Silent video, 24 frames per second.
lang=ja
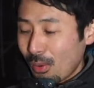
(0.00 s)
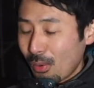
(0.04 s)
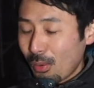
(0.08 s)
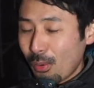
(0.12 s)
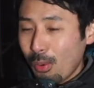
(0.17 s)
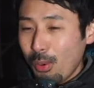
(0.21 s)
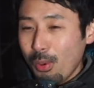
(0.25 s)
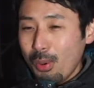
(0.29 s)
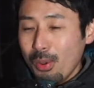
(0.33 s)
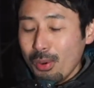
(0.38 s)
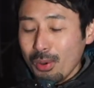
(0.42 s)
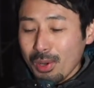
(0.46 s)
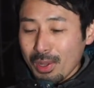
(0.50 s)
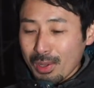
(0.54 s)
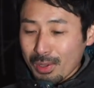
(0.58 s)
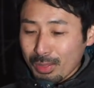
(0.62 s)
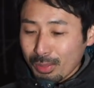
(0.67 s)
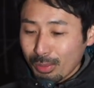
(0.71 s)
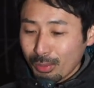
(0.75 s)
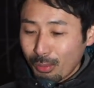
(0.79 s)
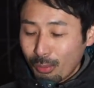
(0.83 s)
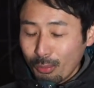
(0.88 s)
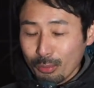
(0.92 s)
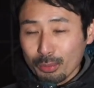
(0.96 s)
これ
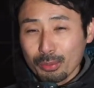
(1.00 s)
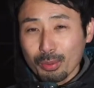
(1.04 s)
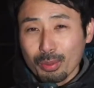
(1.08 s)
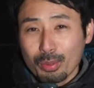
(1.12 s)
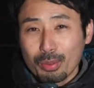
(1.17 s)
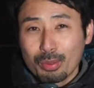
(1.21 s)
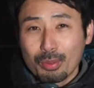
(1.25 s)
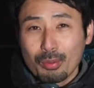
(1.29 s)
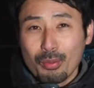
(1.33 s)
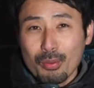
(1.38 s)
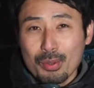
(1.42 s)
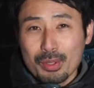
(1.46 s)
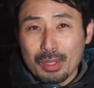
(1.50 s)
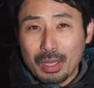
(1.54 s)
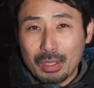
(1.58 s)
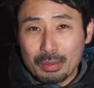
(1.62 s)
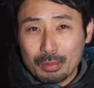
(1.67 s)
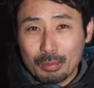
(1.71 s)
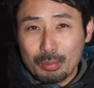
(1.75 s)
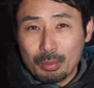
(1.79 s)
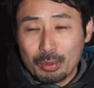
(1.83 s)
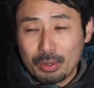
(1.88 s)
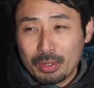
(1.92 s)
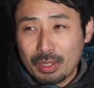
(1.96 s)
ほんとすごいな
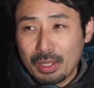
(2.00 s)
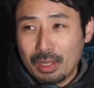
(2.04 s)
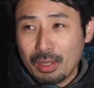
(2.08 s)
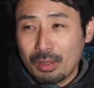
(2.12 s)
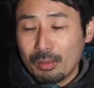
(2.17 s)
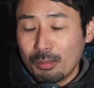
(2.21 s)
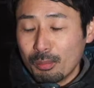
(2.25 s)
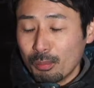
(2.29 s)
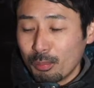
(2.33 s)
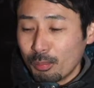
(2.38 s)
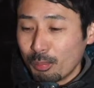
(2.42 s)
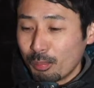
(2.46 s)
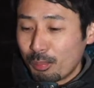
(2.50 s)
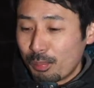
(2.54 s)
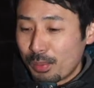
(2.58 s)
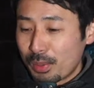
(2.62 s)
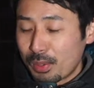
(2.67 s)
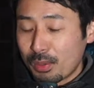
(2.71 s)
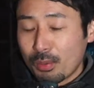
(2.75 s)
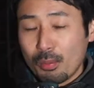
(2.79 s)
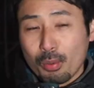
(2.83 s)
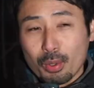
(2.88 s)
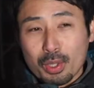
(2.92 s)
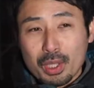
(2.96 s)
と思って
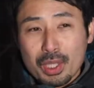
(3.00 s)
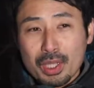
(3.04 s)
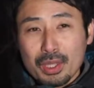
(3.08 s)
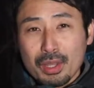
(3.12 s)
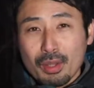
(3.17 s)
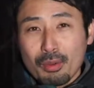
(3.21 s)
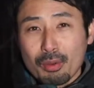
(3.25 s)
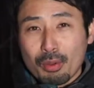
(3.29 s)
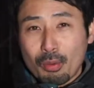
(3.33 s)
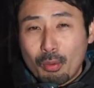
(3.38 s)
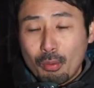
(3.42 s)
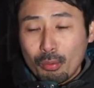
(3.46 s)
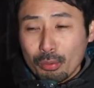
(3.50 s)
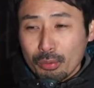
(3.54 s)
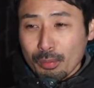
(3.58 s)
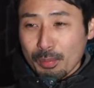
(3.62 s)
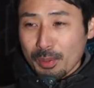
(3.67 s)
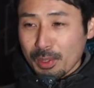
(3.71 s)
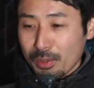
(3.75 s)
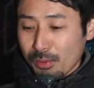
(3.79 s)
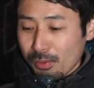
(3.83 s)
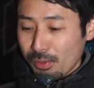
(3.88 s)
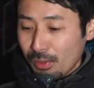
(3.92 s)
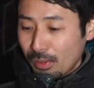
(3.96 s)
びっく聞いた時ほんと
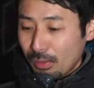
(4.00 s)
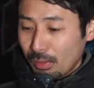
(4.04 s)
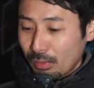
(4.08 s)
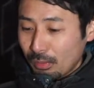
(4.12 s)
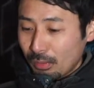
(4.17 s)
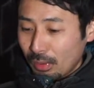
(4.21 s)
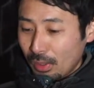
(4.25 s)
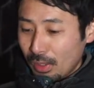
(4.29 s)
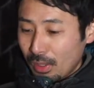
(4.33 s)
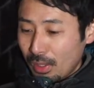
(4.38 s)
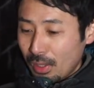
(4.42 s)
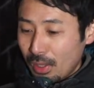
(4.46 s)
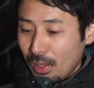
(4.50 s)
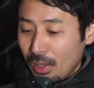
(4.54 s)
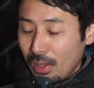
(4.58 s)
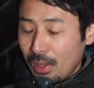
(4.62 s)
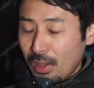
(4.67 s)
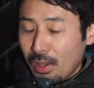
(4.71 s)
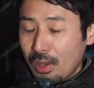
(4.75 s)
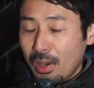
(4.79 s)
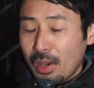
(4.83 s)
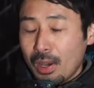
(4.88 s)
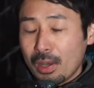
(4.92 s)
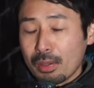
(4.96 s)
びっくりしたんですよね。
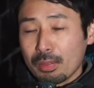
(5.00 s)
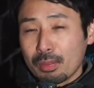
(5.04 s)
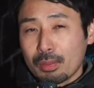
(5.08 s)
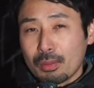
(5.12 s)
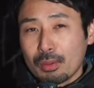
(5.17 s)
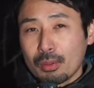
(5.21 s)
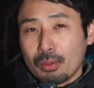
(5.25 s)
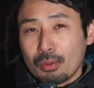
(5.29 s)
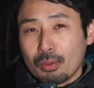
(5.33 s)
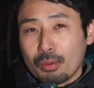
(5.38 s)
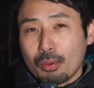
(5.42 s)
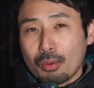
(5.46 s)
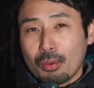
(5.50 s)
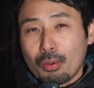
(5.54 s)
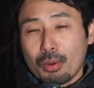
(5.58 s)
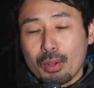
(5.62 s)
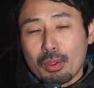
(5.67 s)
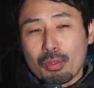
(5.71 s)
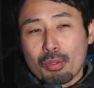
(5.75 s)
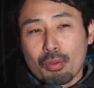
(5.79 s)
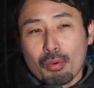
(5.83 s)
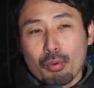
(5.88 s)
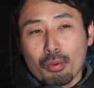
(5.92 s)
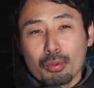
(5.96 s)
こ
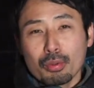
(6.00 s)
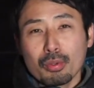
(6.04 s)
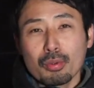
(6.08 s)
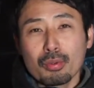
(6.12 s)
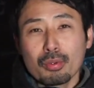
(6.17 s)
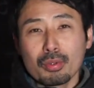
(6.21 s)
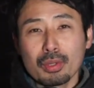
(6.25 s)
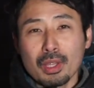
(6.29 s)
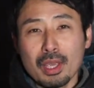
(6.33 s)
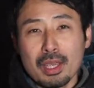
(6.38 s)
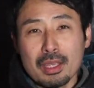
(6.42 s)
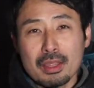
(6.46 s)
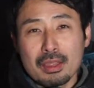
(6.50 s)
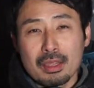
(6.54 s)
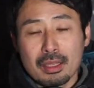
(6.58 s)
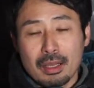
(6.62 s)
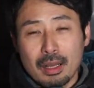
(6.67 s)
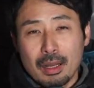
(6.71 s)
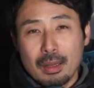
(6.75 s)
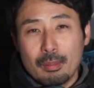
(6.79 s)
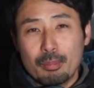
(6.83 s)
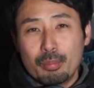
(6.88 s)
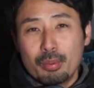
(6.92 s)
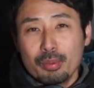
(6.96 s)
れ聖徳太子
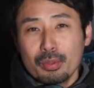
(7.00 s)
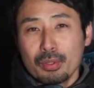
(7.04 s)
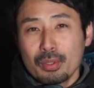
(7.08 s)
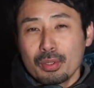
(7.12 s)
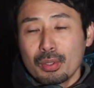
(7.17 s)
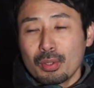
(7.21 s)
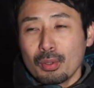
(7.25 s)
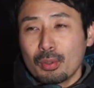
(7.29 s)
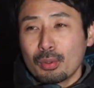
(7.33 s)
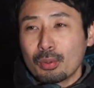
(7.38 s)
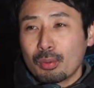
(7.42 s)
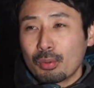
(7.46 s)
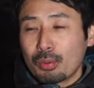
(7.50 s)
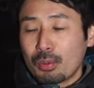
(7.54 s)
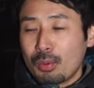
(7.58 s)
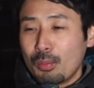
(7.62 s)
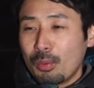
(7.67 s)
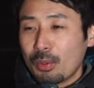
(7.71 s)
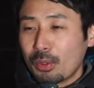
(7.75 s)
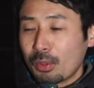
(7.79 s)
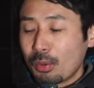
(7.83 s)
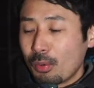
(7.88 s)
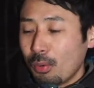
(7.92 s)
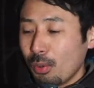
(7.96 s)
が仏教とと
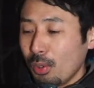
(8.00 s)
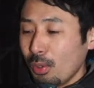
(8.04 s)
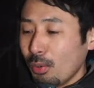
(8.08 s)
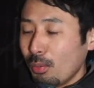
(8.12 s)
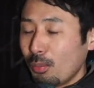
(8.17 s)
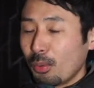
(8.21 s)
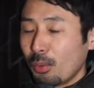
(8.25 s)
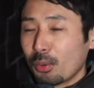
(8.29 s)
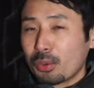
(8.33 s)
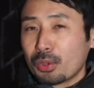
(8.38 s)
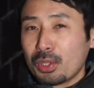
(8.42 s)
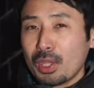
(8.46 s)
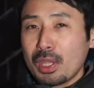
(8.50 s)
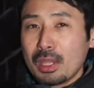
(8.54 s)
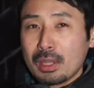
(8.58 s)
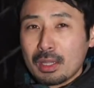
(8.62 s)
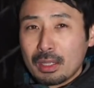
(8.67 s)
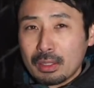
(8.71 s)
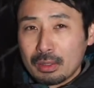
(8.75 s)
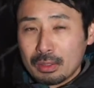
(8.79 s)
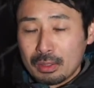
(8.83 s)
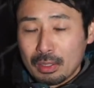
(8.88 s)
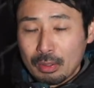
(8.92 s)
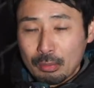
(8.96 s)
もにこれを持ってき
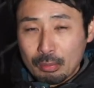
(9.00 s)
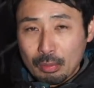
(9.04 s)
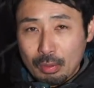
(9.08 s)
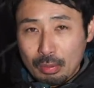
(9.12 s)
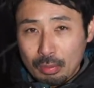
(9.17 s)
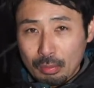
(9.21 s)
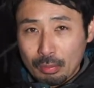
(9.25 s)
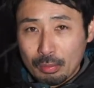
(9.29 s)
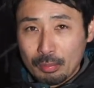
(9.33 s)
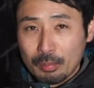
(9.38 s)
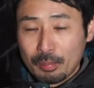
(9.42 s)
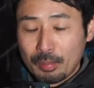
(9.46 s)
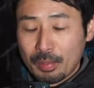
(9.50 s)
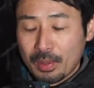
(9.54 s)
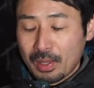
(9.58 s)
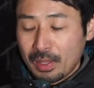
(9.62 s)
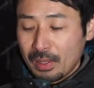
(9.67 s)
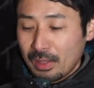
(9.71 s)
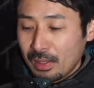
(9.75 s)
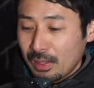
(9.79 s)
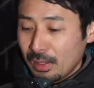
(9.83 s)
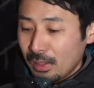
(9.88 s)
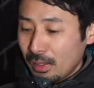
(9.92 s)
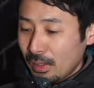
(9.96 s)
たっていうんですよ。
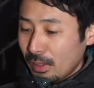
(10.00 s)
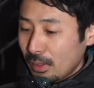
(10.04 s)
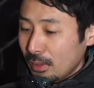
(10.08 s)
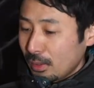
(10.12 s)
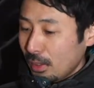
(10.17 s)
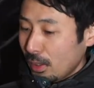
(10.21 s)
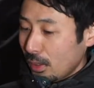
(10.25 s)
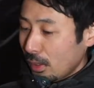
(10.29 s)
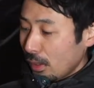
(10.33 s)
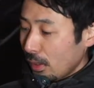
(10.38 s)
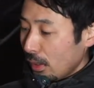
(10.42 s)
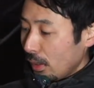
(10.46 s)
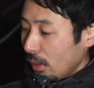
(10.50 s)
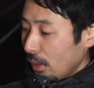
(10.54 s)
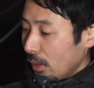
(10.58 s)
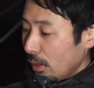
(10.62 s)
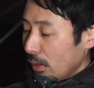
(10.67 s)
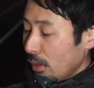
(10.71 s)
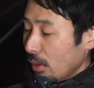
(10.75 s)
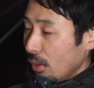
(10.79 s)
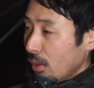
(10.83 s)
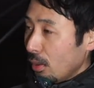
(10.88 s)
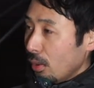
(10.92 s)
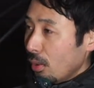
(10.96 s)
だから
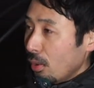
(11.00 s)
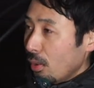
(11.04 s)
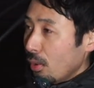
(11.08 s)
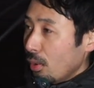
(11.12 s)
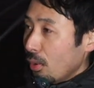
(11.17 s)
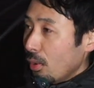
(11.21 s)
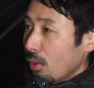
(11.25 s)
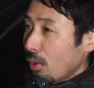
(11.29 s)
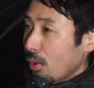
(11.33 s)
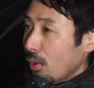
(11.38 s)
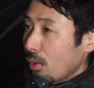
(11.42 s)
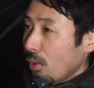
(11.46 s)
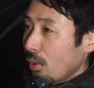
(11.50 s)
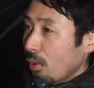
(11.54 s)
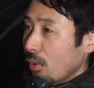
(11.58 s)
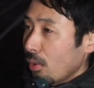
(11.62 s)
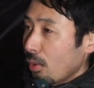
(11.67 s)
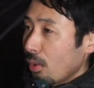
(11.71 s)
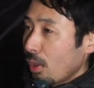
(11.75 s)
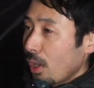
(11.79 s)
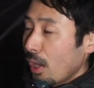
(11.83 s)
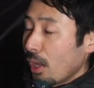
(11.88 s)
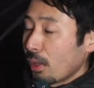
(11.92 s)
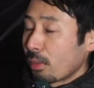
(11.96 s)

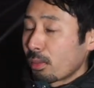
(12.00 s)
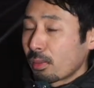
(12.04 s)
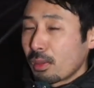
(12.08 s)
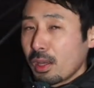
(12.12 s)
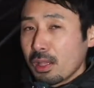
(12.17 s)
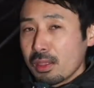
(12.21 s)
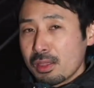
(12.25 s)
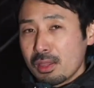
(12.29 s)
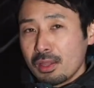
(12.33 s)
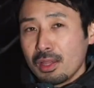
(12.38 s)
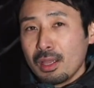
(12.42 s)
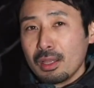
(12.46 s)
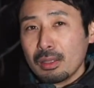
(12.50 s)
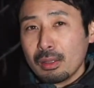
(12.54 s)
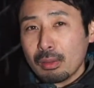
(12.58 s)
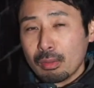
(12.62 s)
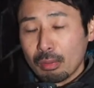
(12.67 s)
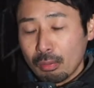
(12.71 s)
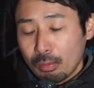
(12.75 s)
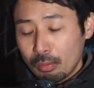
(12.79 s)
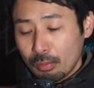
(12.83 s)
飛鳥時代です